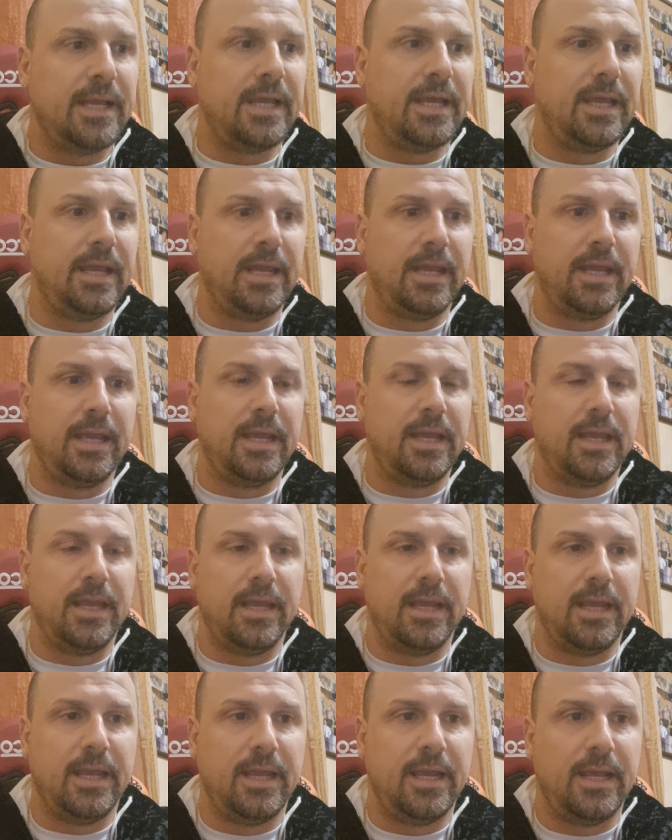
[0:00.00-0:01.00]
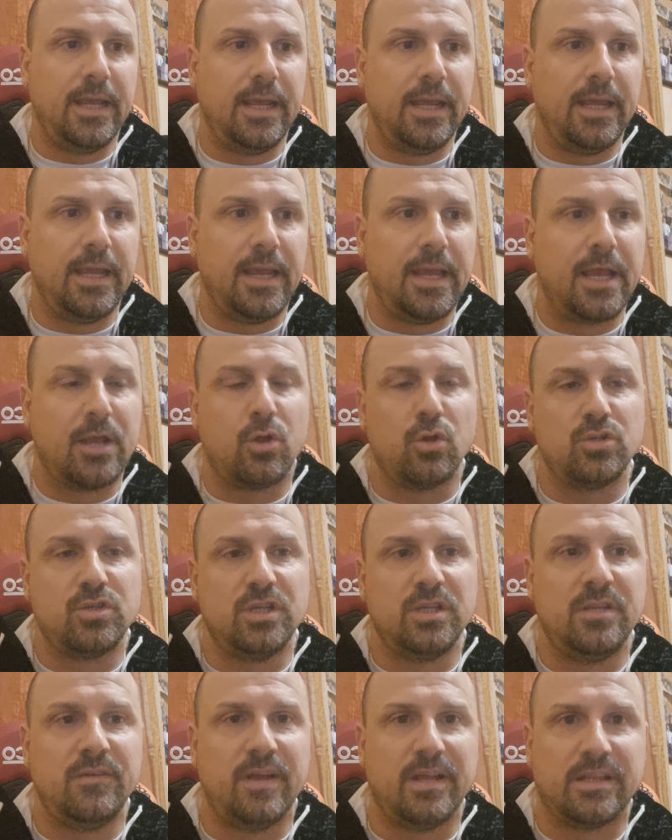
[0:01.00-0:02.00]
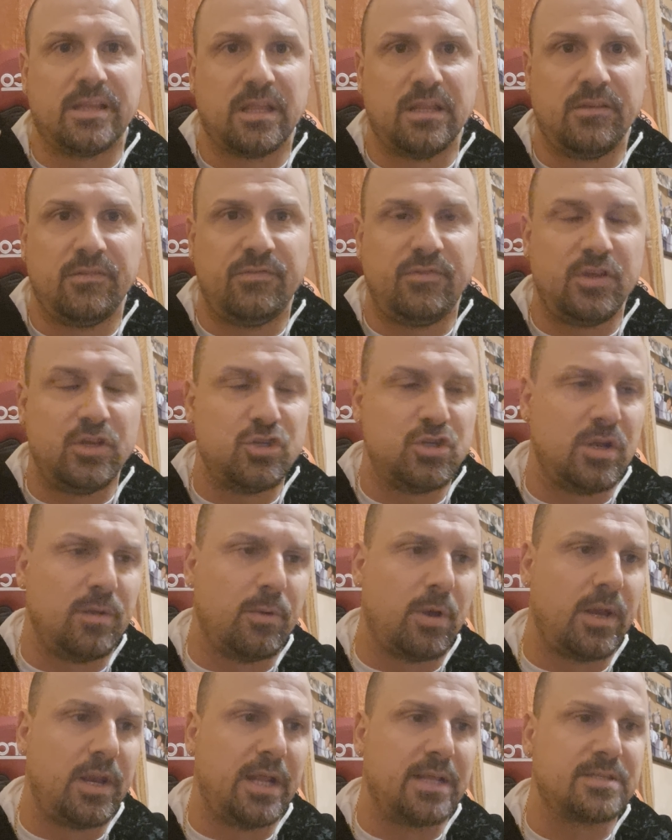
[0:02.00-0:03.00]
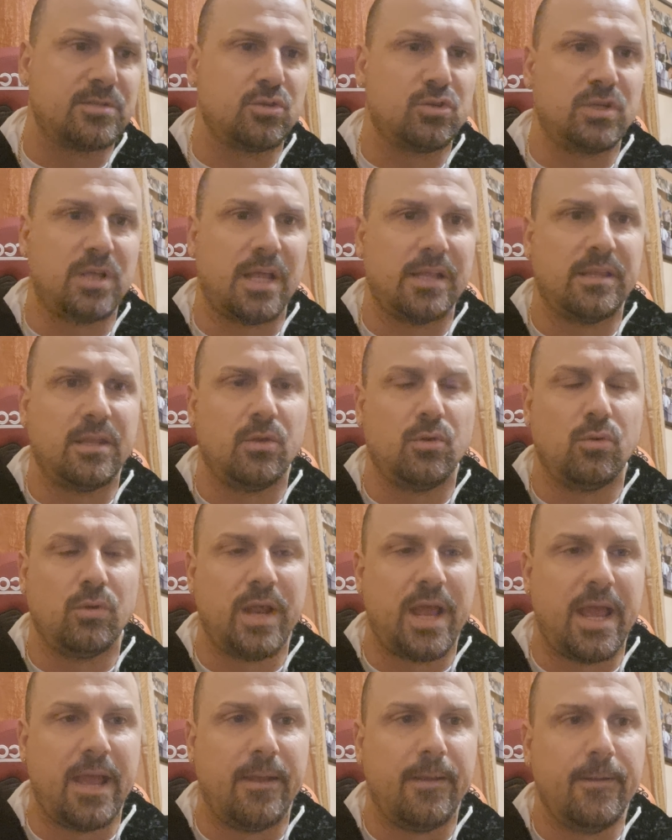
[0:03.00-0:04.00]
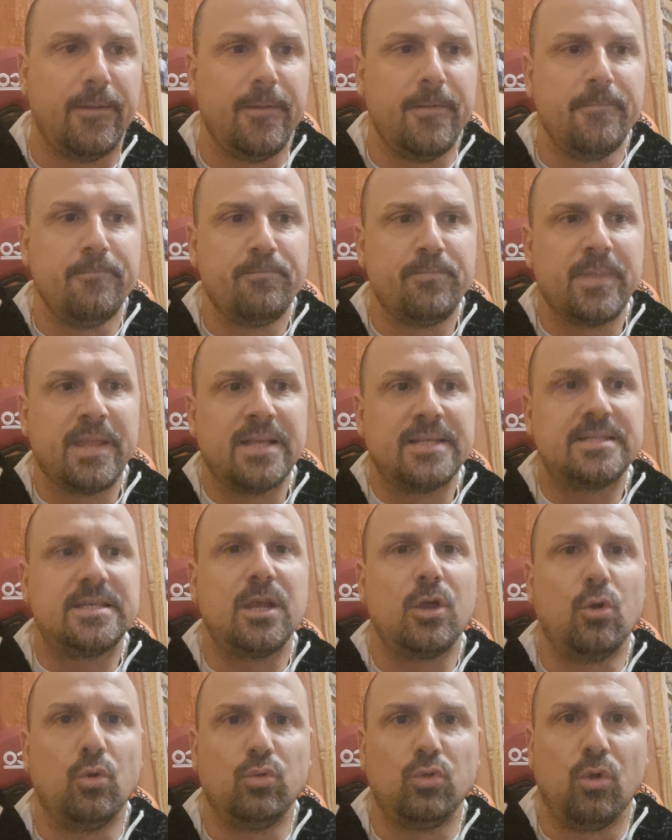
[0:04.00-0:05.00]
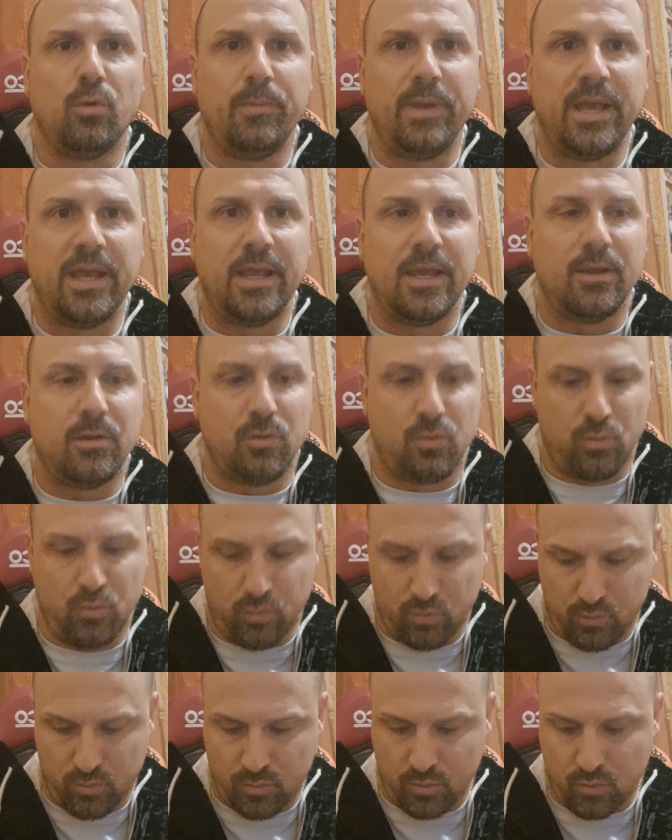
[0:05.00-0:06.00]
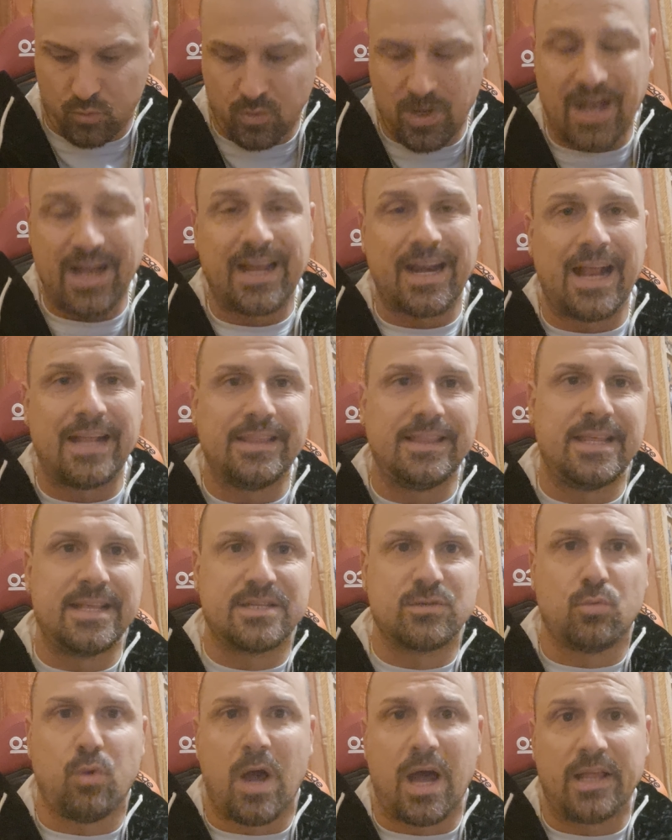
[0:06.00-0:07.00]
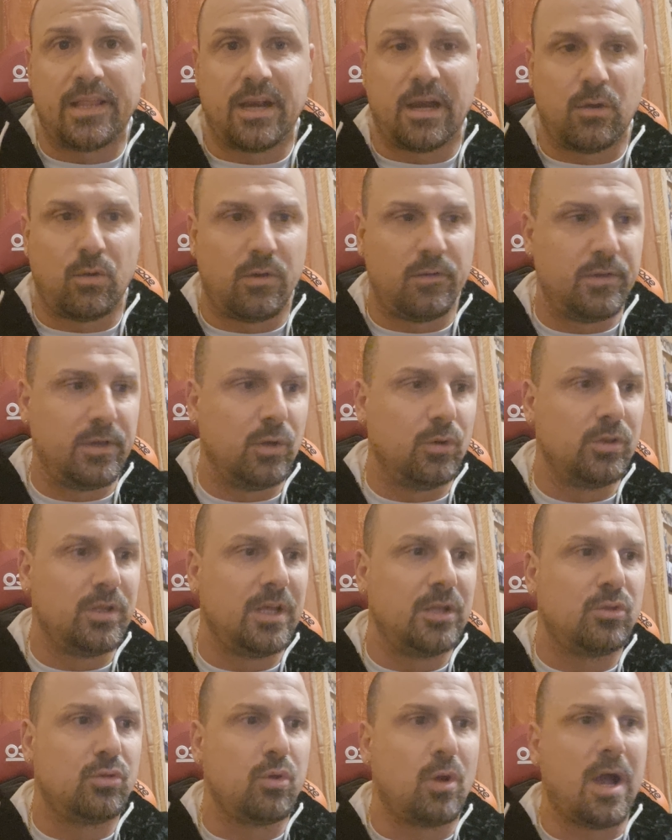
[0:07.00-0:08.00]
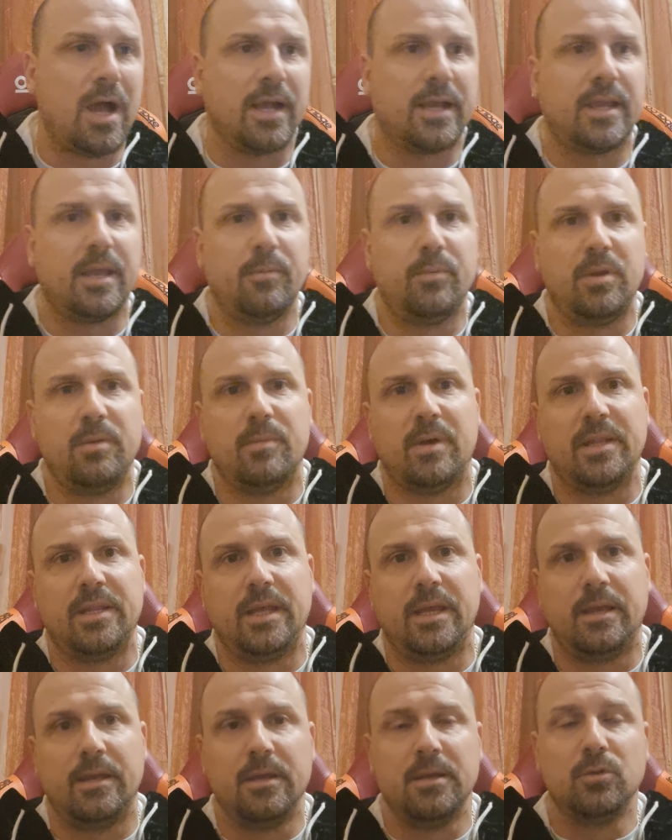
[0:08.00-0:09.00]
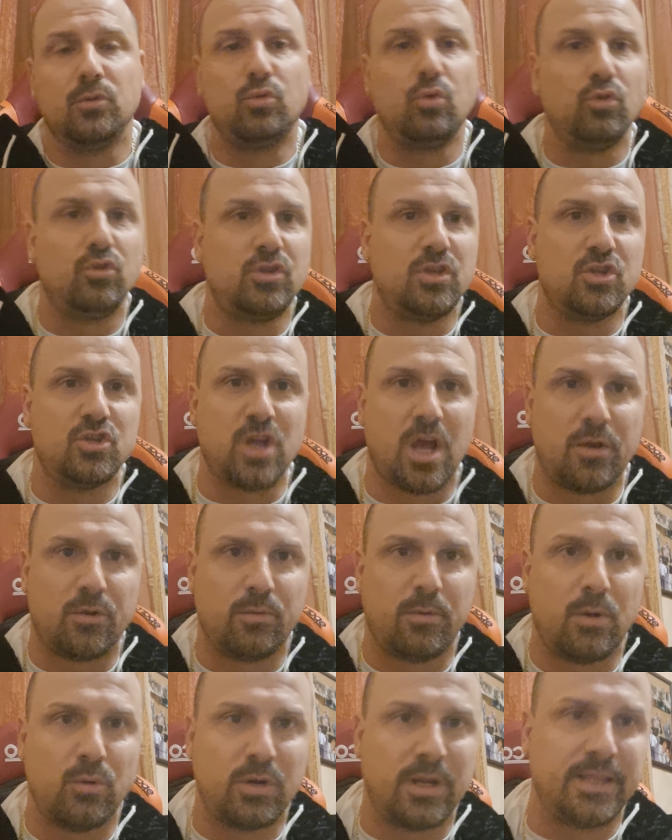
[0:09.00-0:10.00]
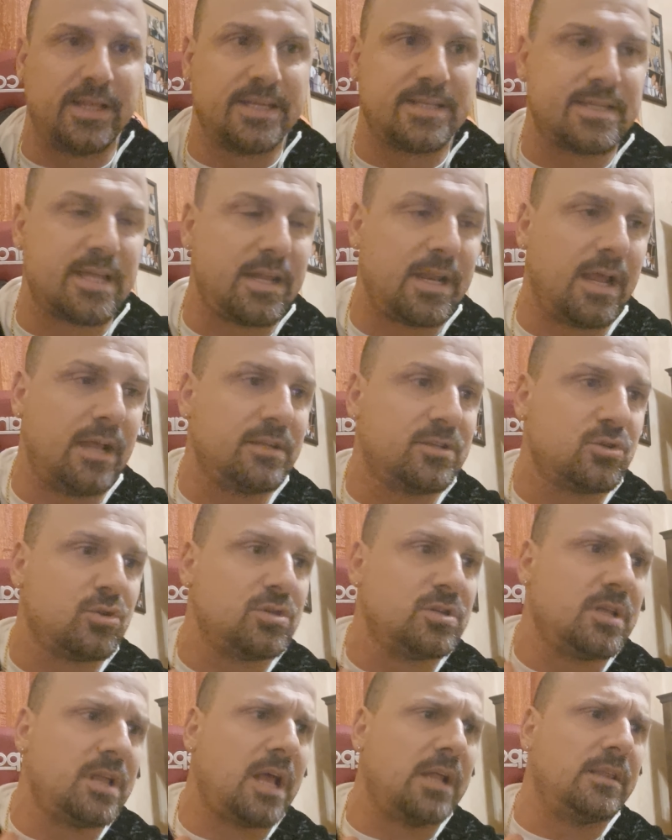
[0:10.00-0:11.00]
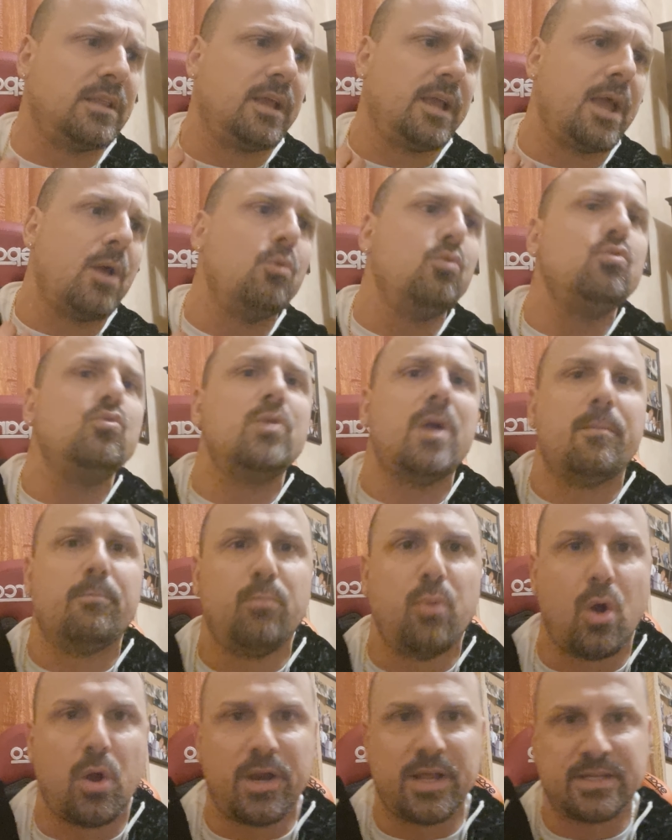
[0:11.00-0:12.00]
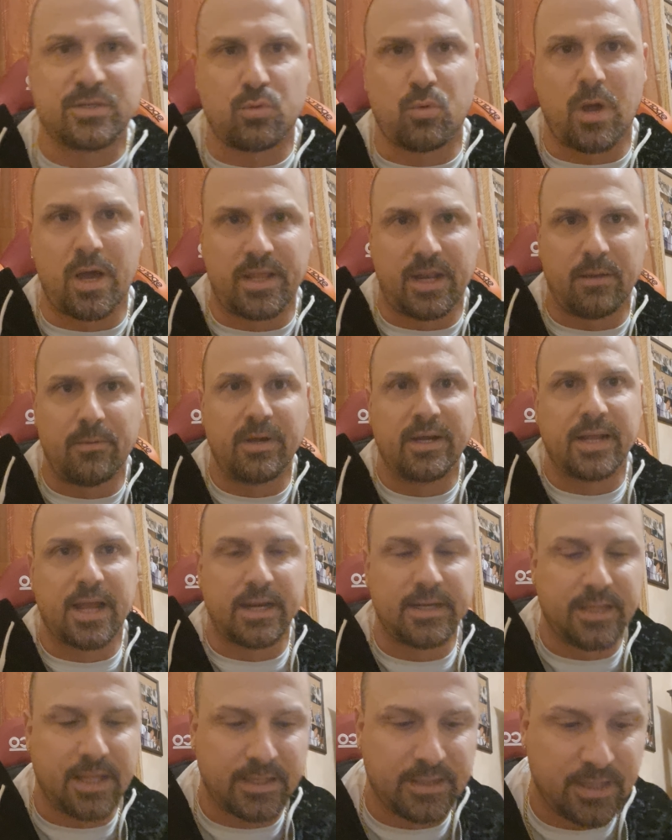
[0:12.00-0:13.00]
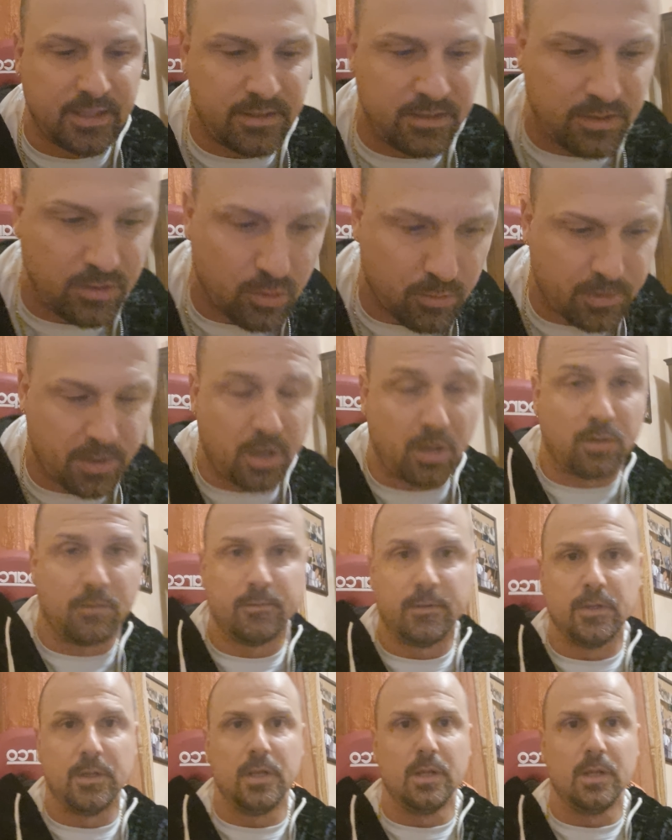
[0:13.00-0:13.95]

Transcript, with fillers: e, e così diventa difficile. Poi Real Sociedad non è secondo me un, una grande squadra, lo avevo detto anche prima di tutti ci hanno paura di stare al Sociedad, che è una buona squadra per carità del Dio, però